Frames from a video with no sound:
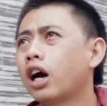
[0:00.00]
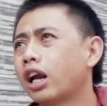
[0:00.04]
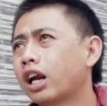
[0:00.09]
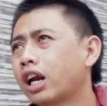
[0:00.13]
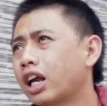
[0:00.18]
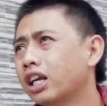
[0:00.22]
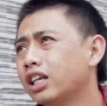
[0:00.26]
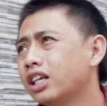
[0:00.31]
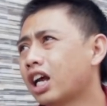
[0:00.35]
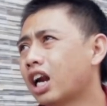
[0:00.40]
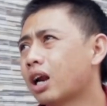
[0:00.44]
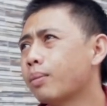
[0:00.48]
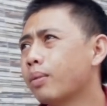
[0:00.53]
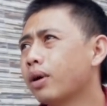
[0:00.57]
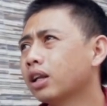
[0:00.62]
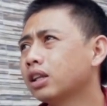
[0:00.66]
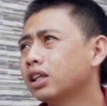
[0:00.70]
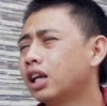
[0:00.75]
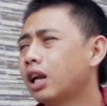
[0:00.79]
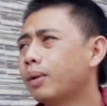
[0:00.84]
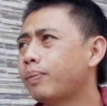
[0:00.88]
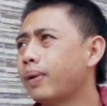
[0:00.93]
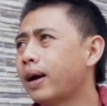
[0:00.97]
karena jarang
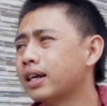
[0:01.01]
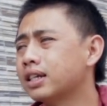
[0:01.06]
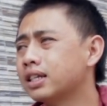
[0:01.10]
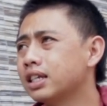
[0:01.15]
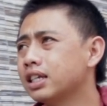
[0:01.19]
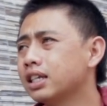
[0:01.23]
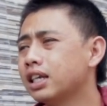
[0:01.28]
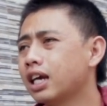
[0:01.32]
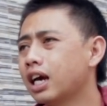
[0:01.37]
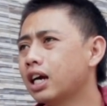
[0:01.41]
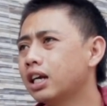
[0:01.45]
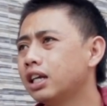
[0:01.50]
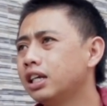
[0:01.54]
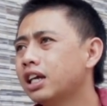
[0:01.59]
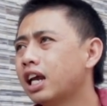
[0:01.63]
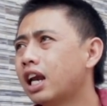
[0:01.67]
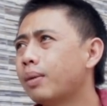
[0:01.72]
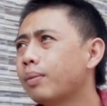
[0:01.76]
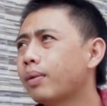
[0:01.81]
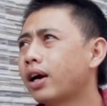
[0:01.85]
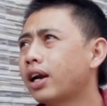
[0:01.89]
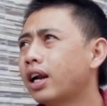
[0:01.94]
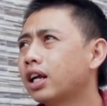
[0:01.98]
banget dilepasin ya di
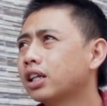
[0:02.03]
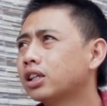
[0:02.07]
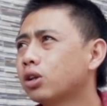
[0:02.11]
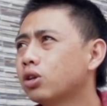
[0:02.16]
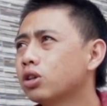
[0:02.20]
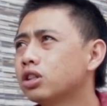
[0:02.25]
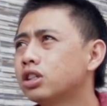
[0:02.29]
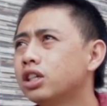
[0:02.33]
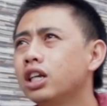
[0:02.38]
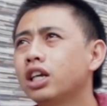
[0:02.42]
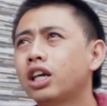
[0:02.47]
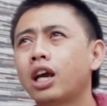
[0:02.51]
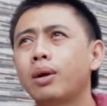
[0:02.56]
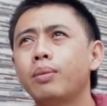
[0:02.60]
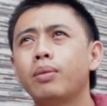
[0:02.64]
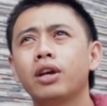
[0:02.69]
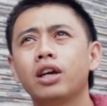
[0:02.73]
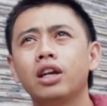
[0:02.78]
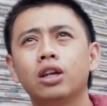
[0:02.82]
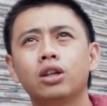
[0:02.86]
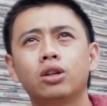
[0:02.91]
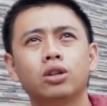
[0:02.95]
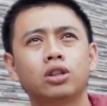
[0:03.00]
dalam kandang terus jadi kayak
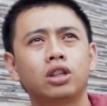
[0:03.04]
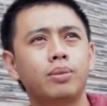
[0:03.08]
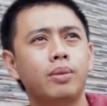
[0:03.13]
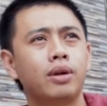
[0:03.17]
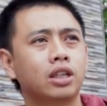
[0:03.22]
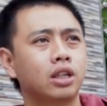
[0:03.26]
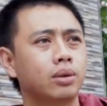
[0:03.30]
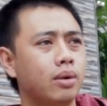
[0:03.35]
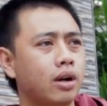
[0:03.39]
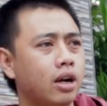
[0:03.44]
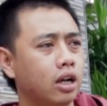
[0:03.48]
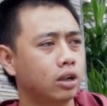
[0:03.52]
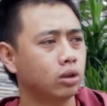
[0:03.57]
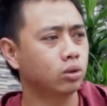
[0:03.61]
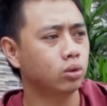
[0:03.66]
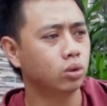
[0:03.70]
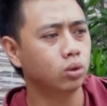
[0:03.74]
begini tuh terbang-terbang.